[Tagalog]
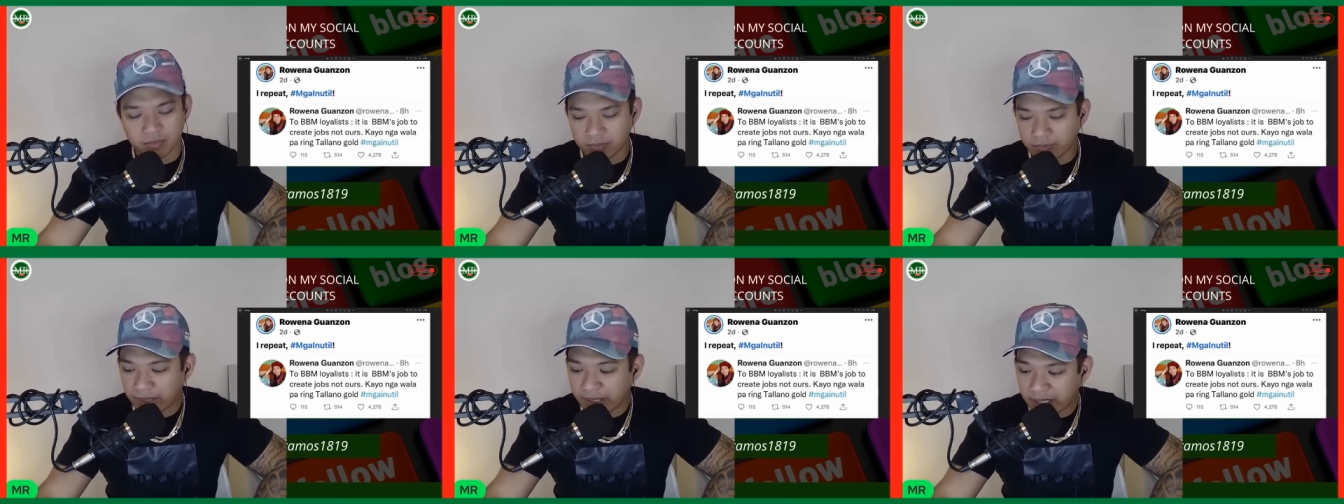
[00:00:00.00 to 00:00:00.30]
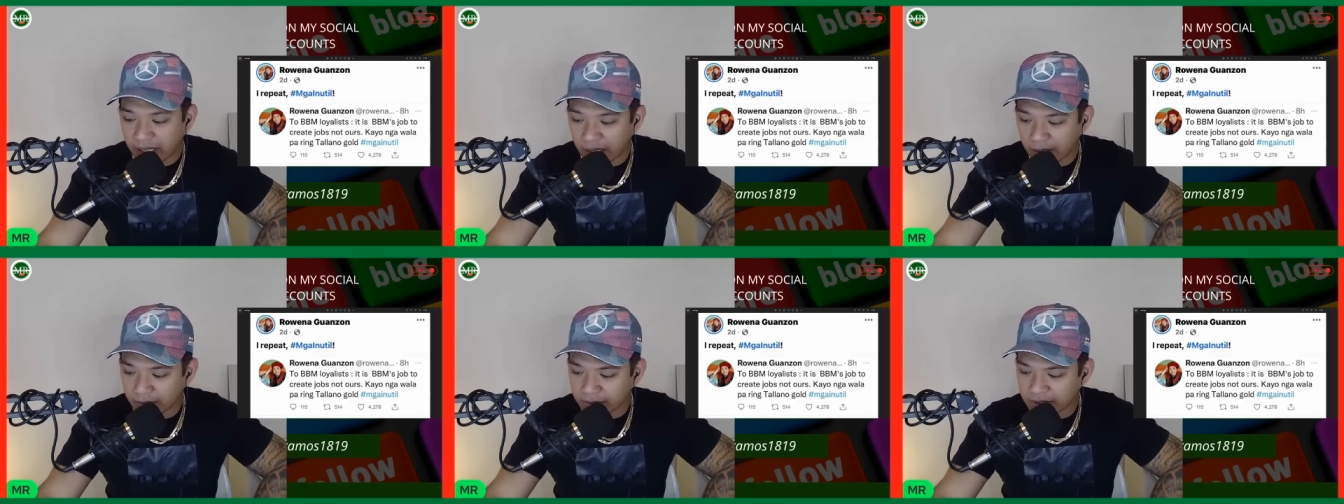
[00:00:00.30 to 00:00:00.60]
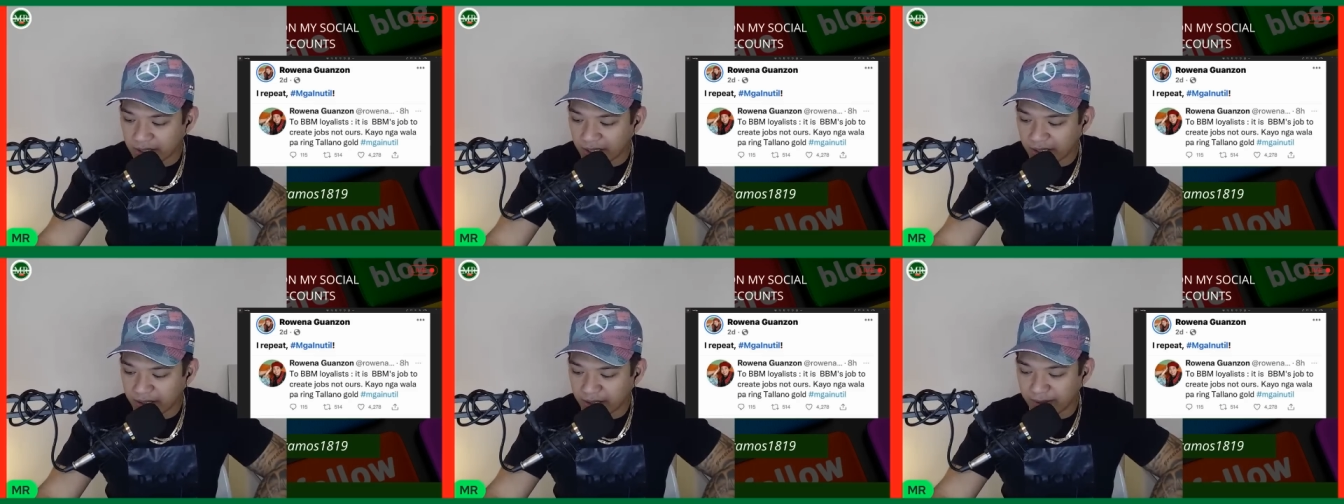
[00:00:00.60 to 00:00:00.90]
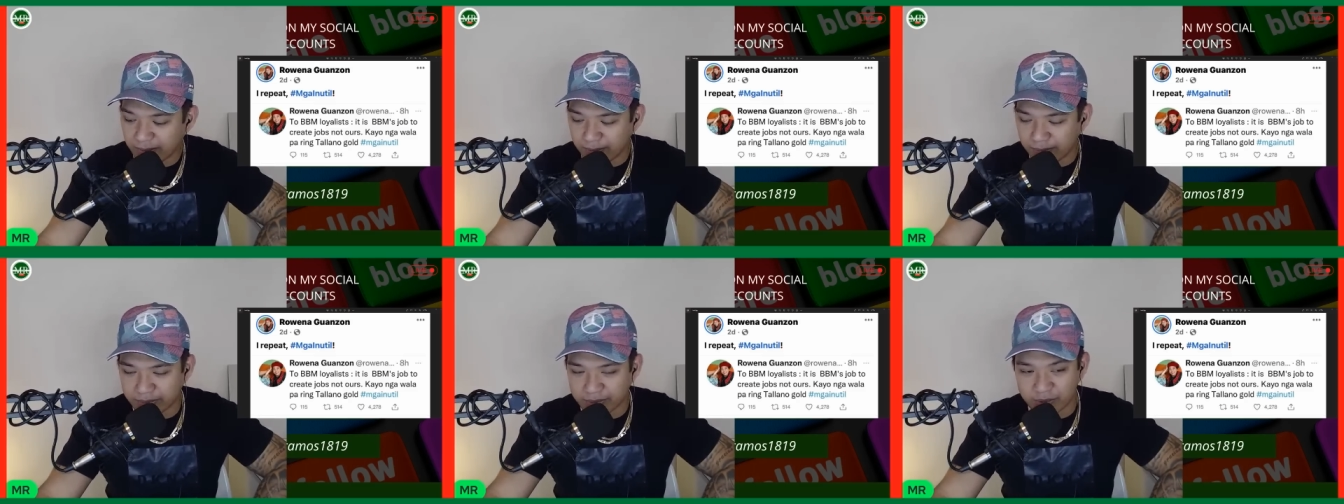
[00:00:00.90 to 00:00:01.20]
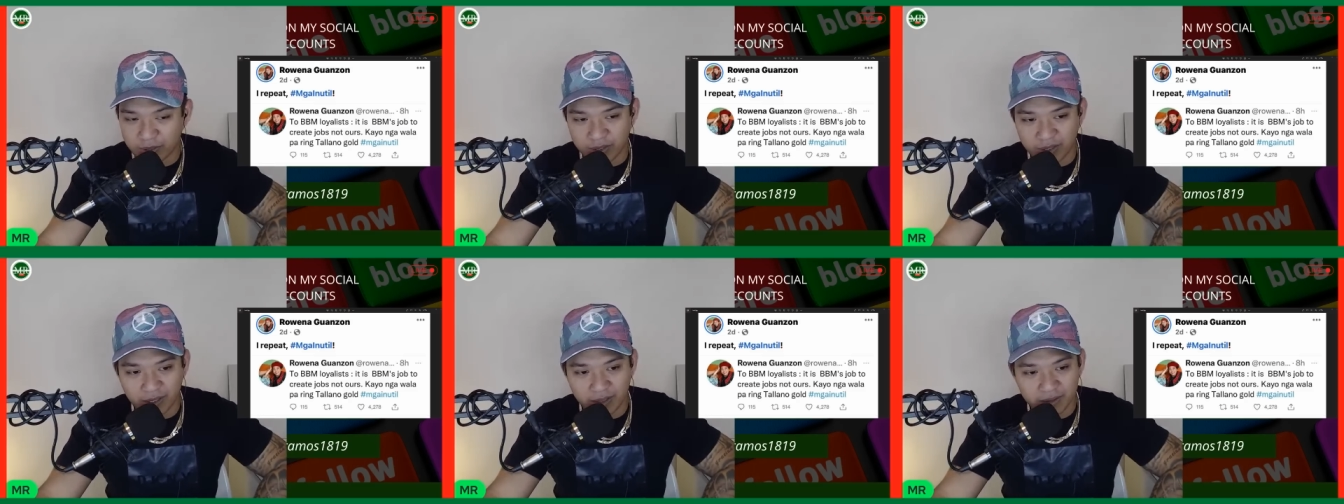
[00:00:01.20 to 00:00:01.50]
panalo sana yung
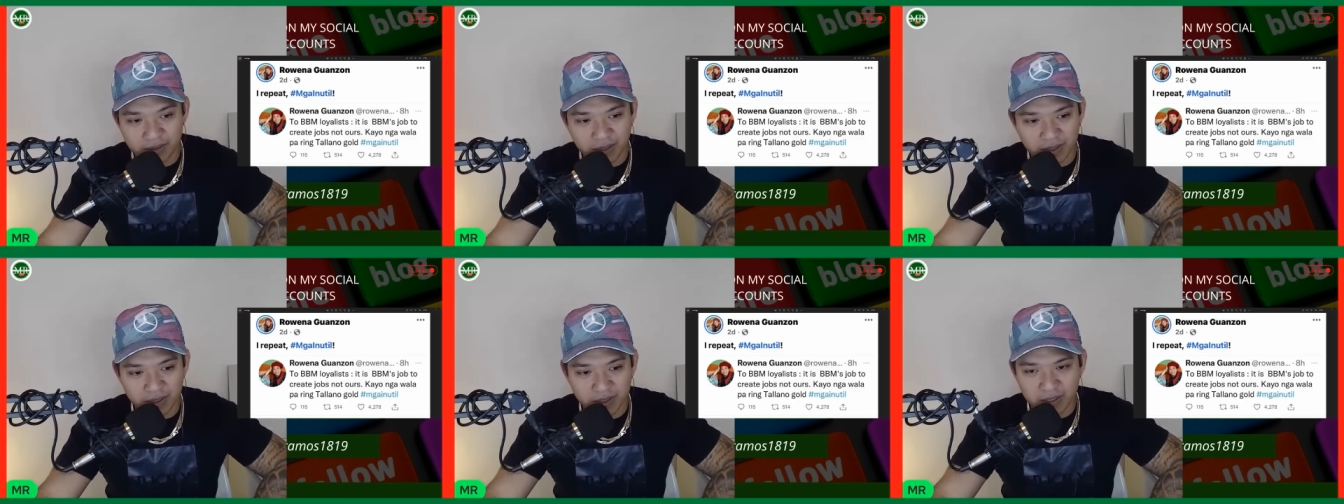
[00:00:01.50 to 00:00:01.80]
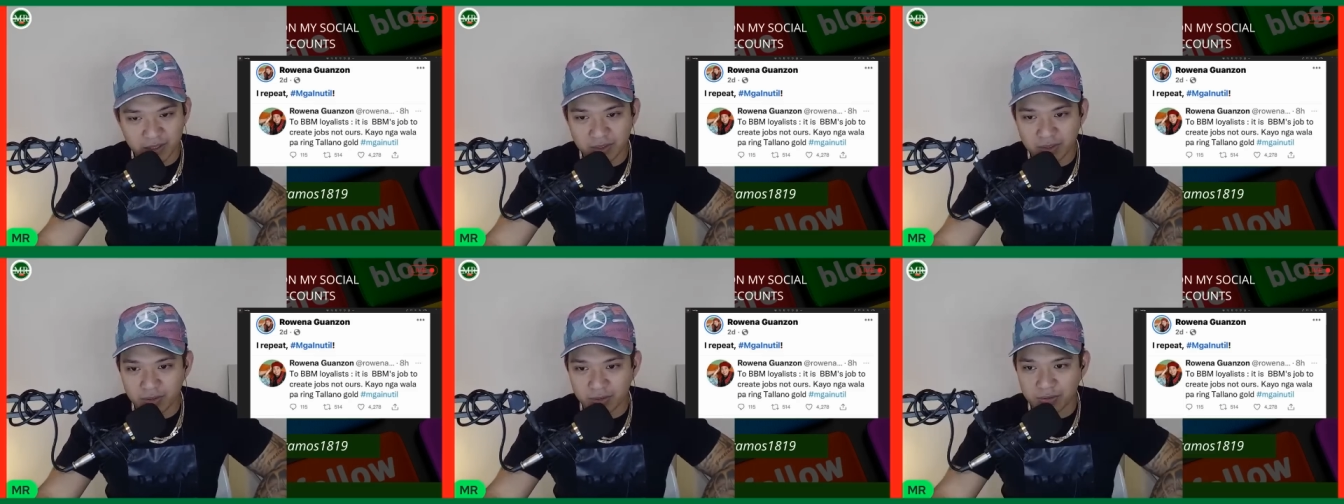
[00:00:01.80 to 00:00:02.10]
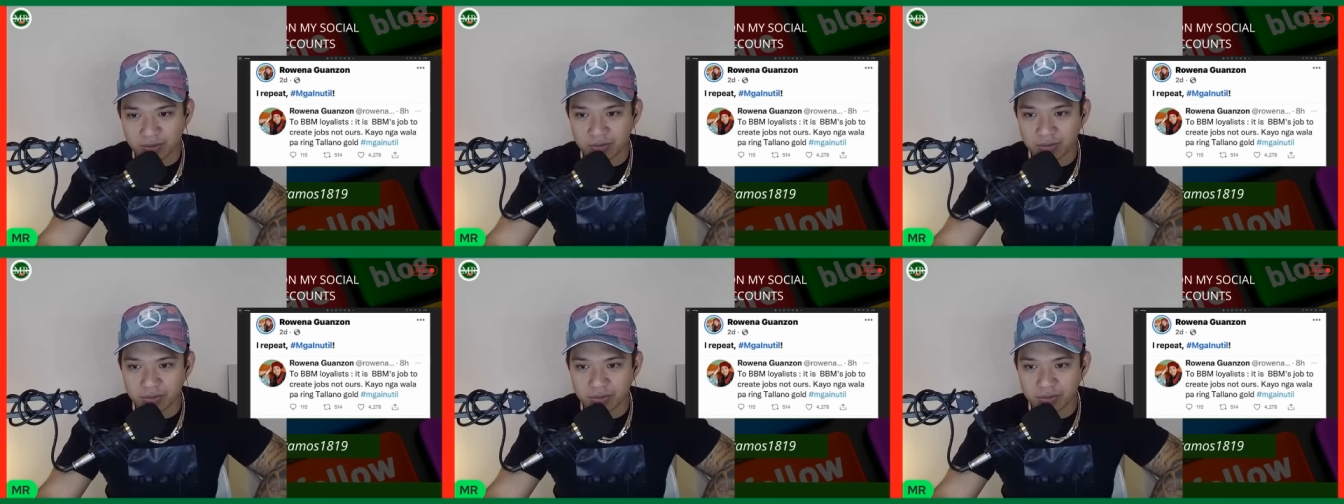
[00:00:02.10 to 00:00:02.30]
presidente ninyo.